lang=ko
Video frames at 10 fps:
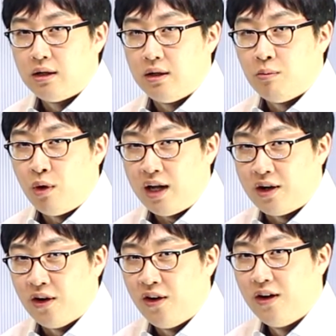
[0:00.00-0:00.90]
뭐야
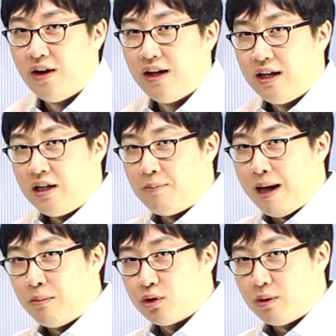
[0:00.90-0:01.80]
이거 이
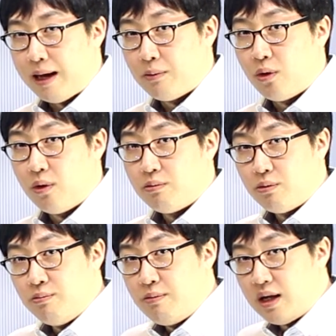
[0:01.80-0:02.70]
바보죠 바보
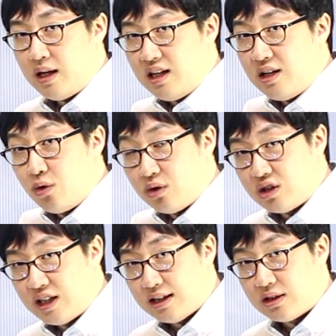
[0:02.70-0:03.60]
문맥이
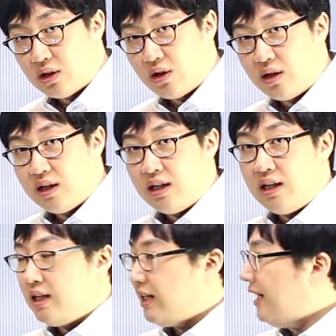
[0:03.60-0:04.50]
이루어지지 않죠
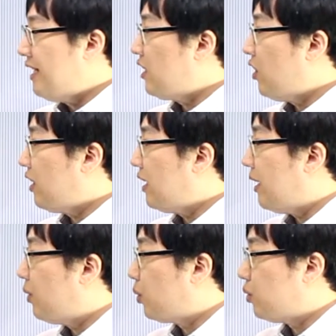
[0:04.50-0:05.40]

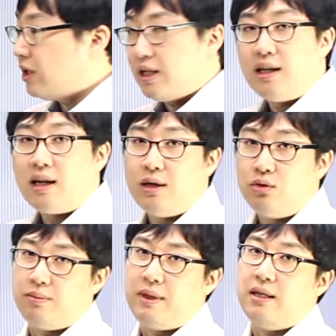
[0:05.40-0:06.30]
일격이라고 도저히 생각할
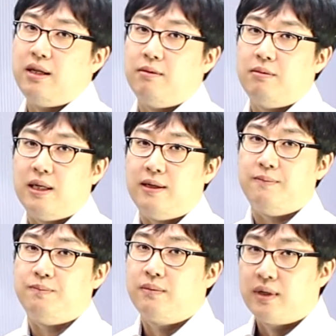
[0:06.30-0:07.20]
수 없다는 얘기입니다
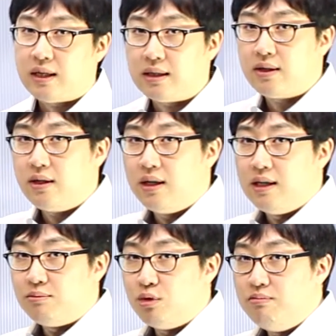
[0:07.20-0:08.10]
그래서
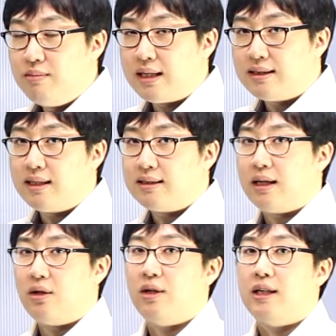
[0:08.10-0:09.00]
문맥상
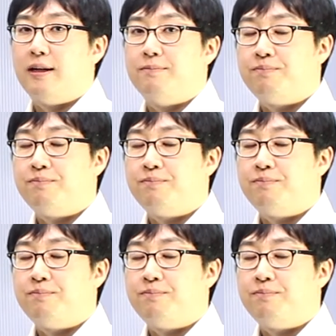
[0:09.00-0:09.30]
사격이다